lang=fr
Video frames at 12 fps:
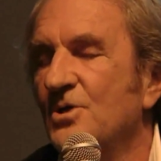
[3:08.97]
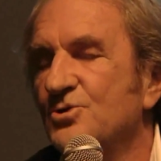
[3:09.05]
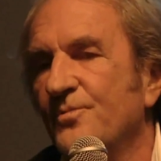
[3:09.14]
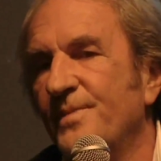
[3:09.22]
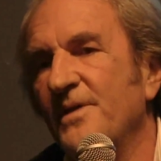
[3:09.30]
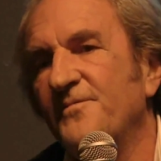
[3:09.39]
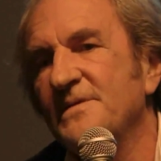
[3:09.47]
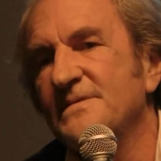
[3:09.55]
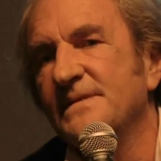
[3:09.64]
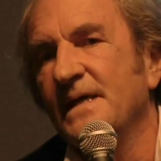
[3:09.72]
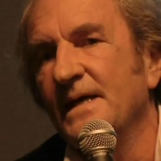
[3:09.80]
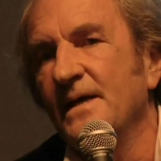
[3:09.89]
Je
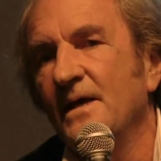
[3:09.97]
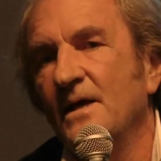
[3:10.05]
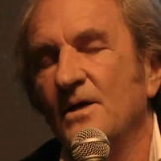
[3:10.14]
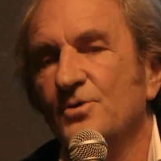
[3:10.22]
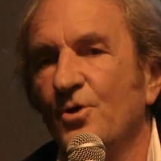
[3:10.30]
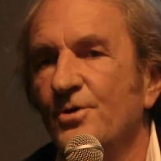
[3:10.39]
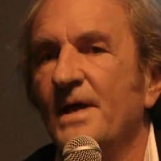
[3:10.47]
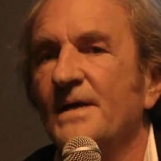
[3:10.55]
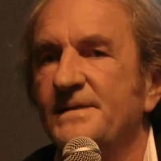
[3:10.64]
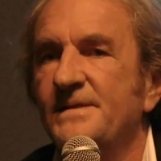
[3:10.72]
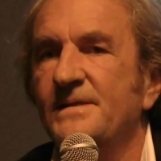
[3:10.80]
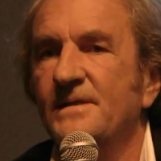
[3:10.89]
bénéficiais d'un
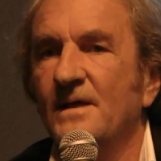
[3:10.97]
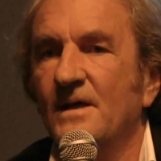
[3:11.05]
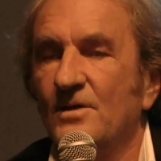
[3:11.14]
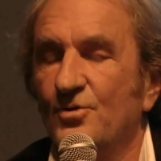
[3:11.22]
acquis